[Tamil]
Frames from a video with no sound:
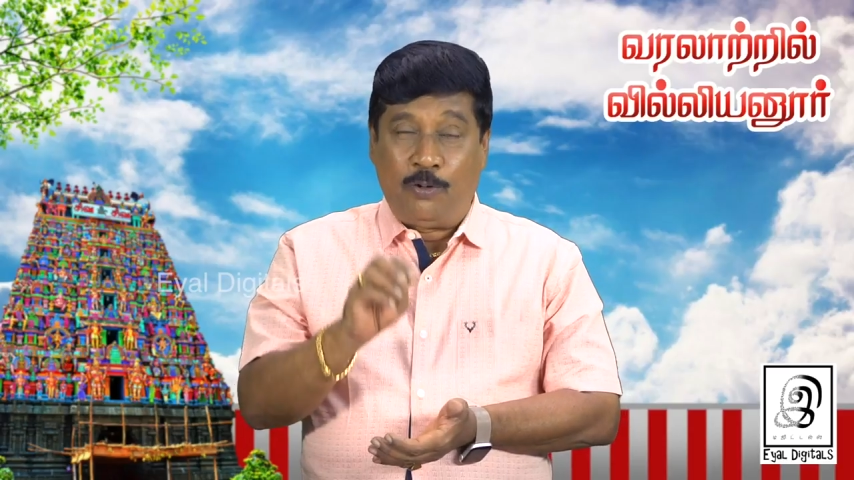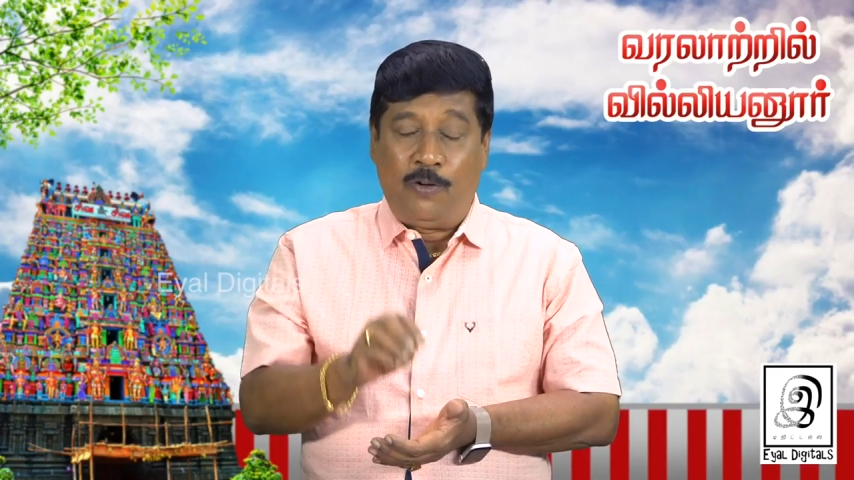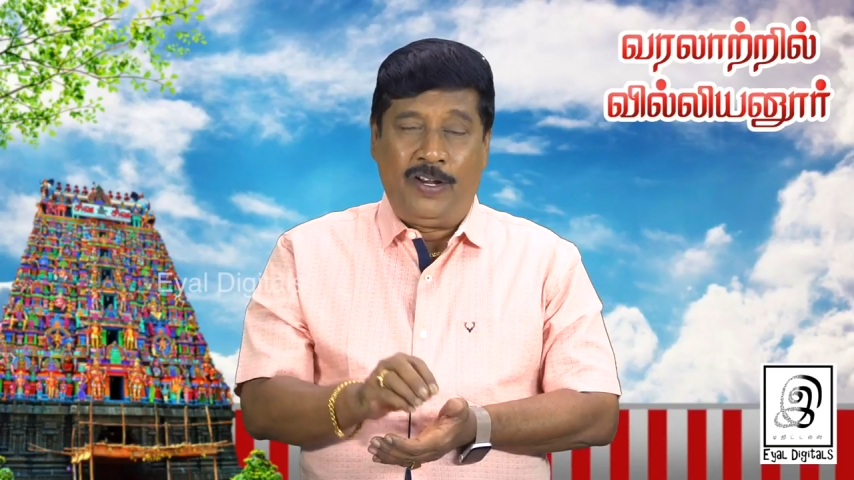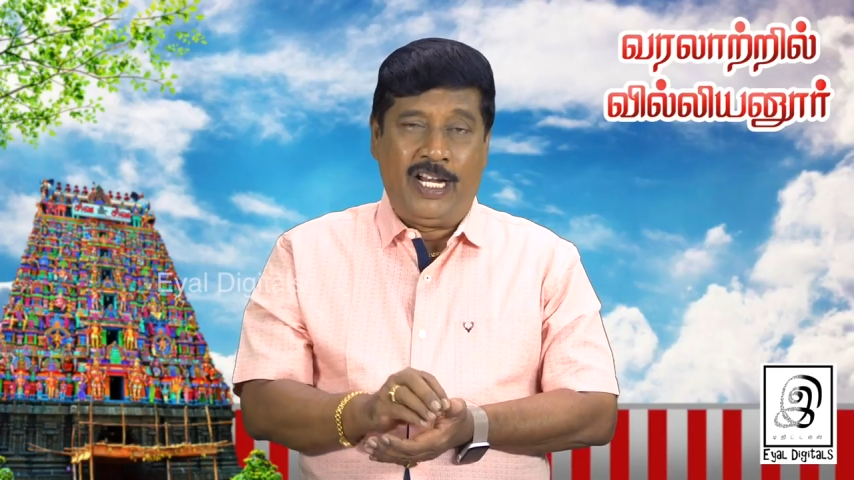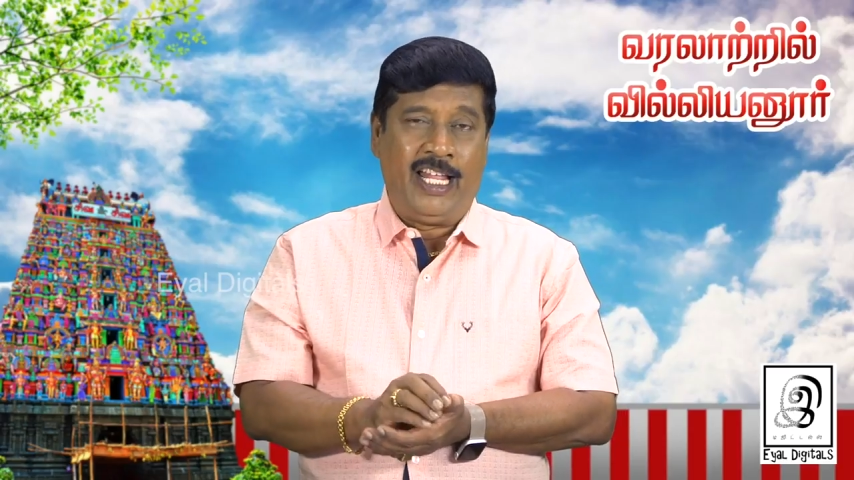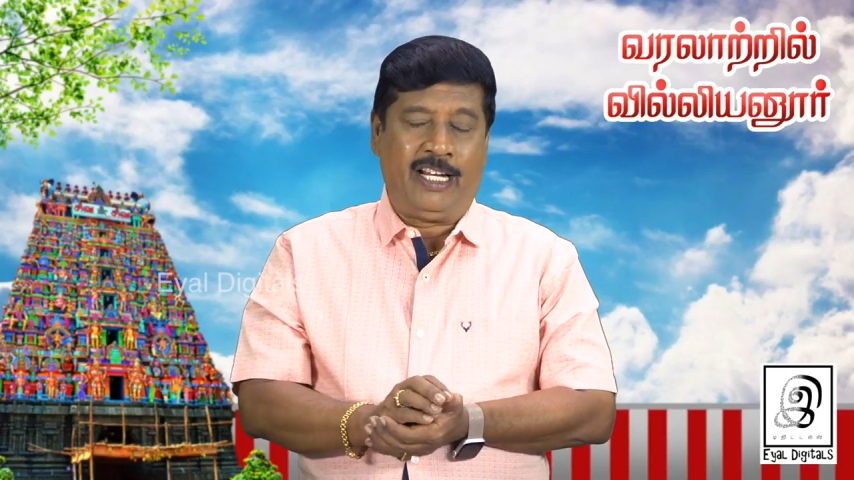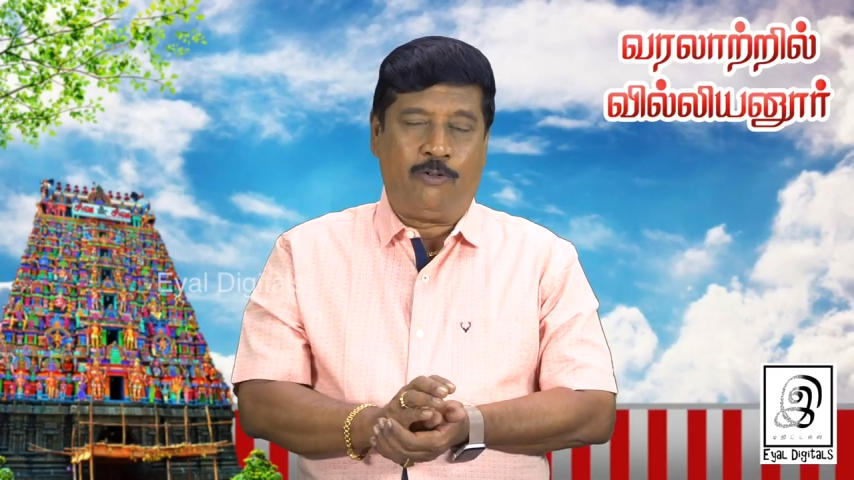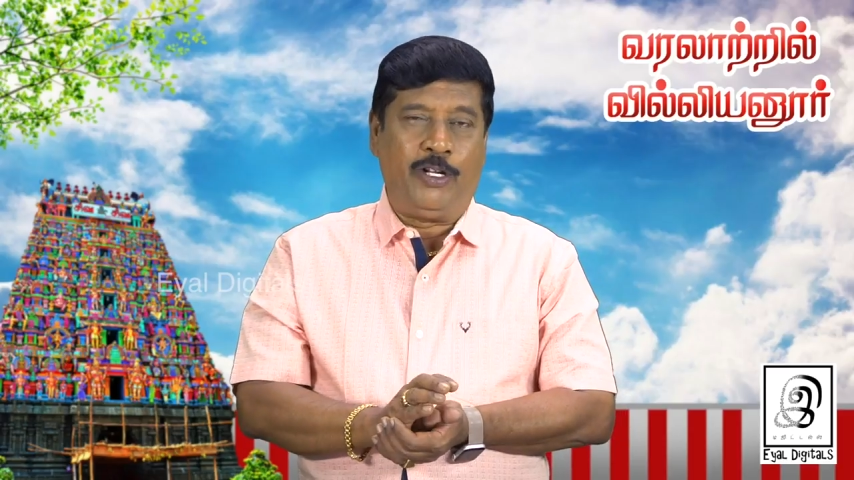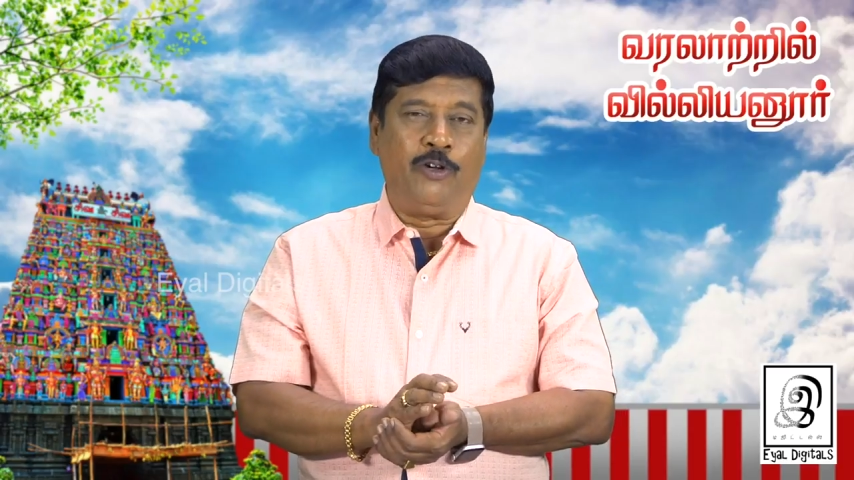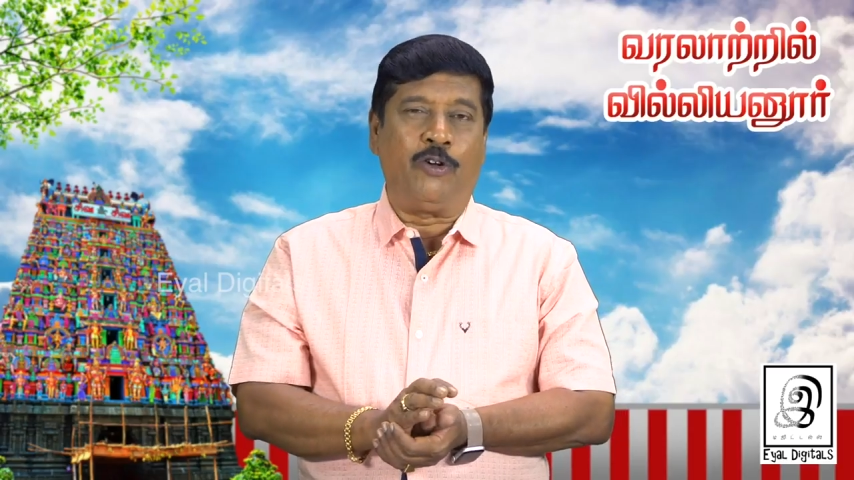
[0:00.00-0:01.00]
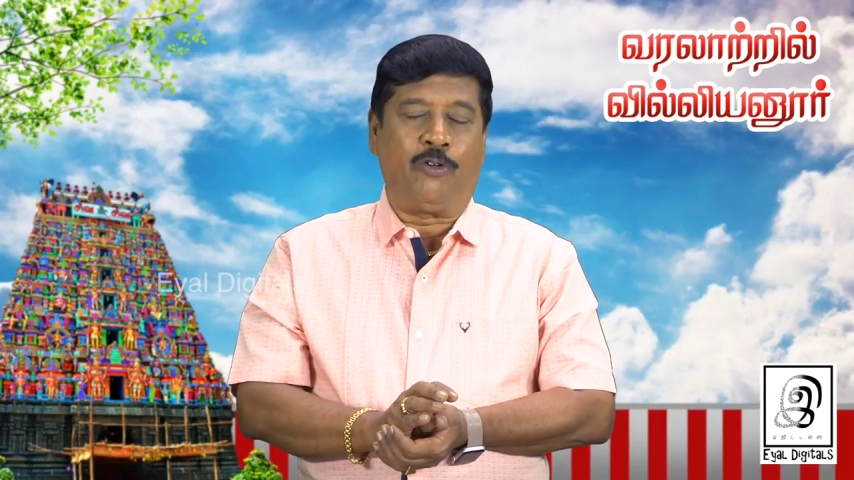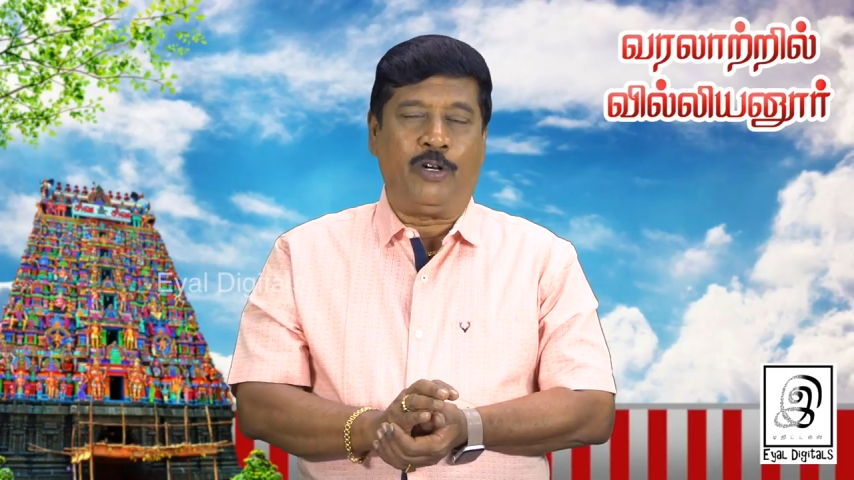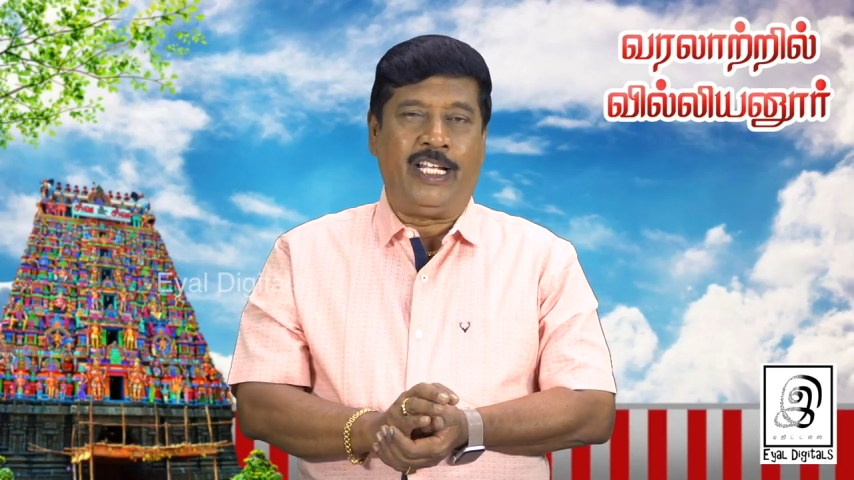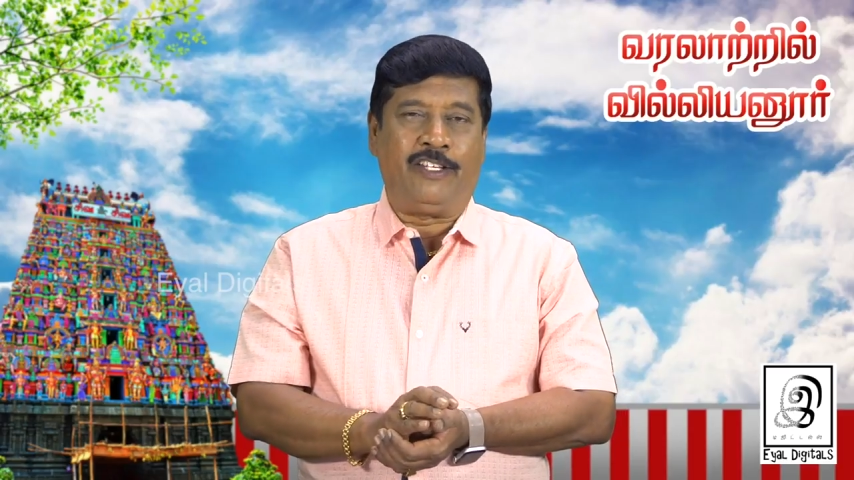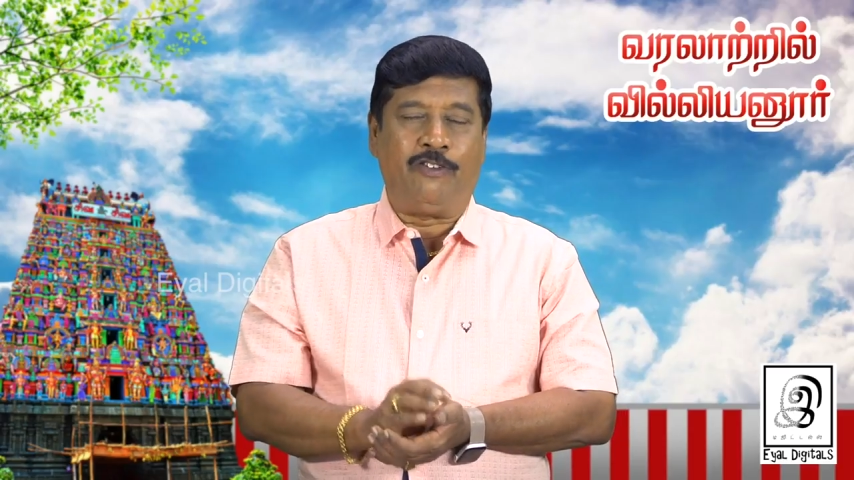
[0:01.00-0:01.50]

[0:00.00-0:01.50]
கோவிலில் குடிகொண்டக்கூடிய